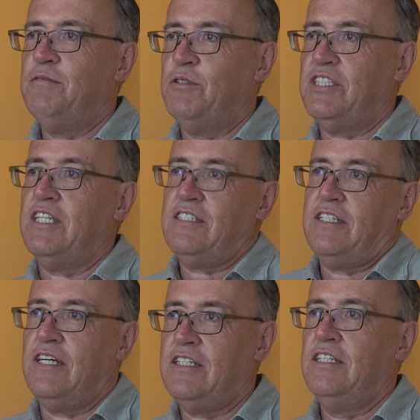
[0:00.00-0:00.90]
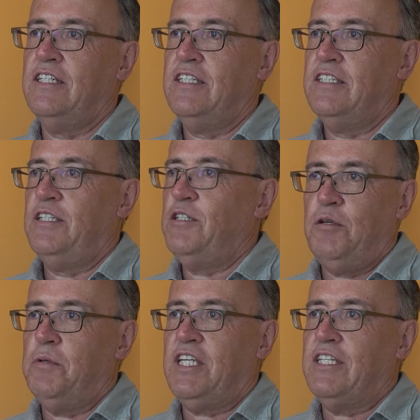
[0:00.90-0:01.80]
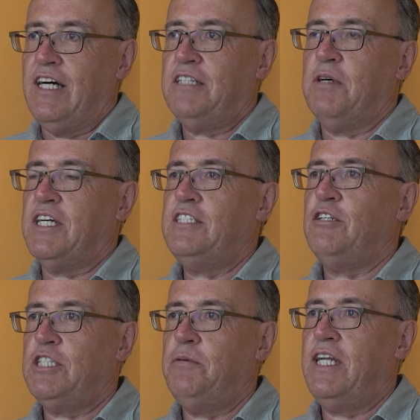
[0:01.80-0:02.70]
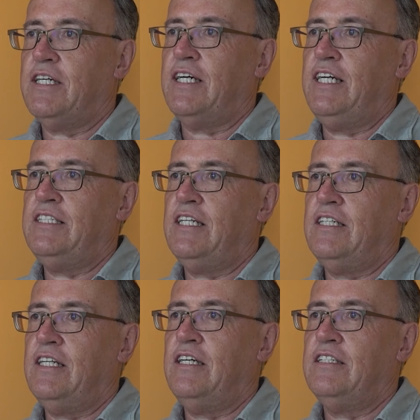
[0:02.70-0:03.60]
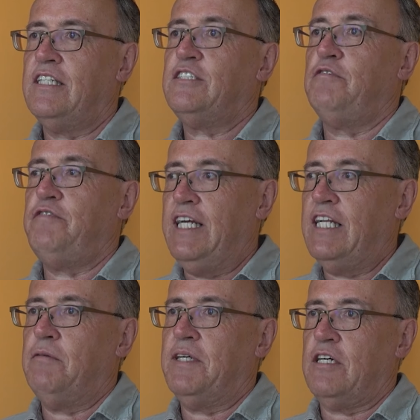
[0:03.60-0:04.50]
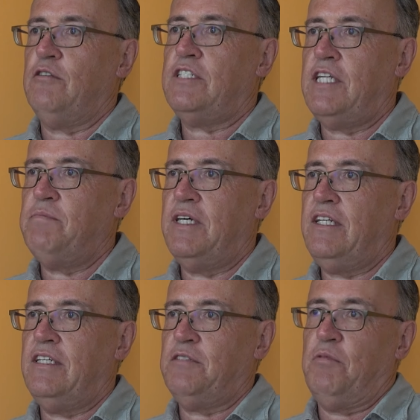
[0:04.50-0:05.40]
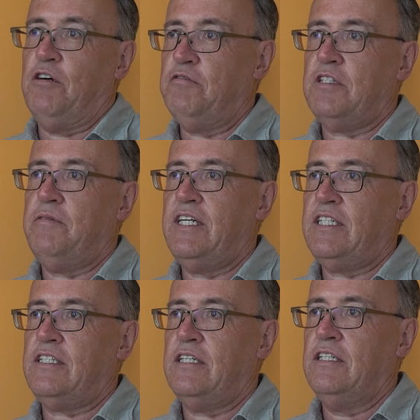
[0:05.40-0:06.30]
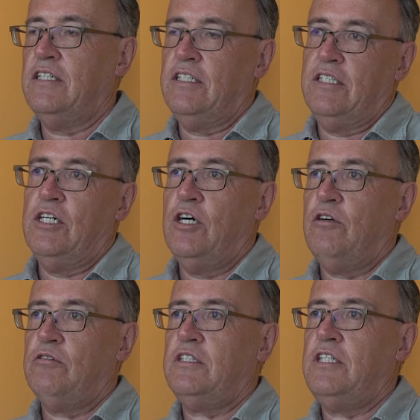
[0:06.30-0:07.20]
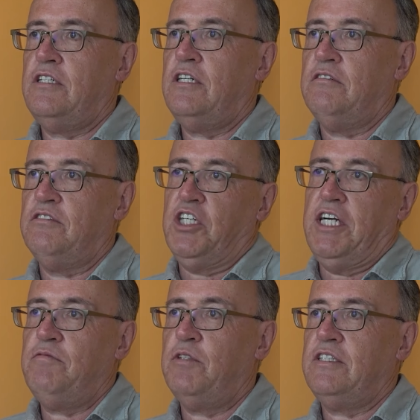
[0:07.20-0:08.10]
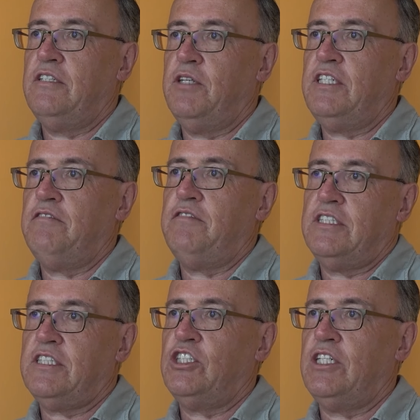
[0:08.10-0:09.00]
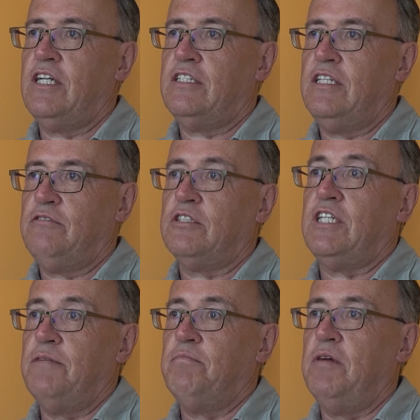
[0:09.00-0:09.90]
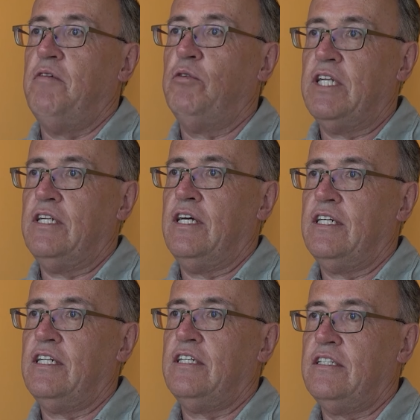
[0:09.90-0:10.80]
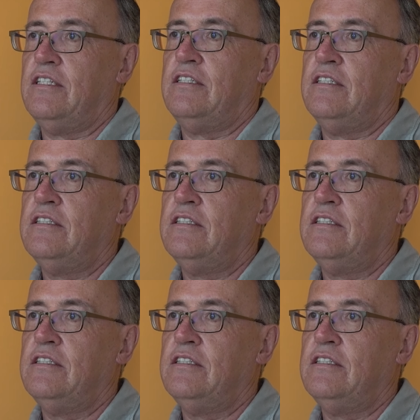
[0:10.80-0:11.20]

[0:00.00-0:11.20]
Was jetzt da über die Nacht, war, geht es wieder geregnet, nicht, nicht, nicht so viel, aber trotzdem nicht. Es war aufgeweicht. Und die Schäden wurden heute festgestellt, nicht durch den Bewohnern eigentlich. Nicht?